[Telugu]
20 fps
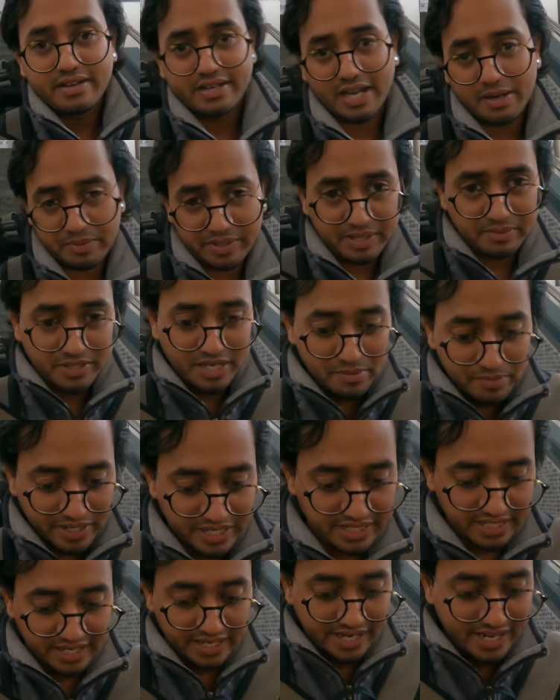నలభై నిమిషాలు
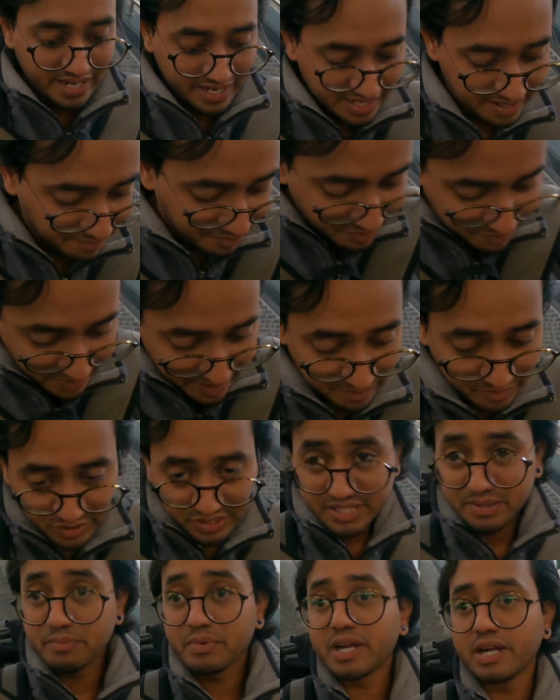పట్టిందండి ఇప్పుడు మేము
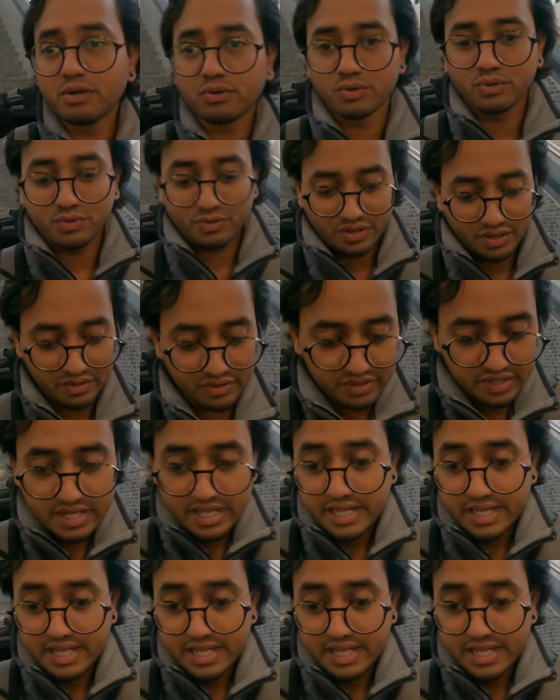సిమ్ కార్డు కొనుక్కుంటున్నాం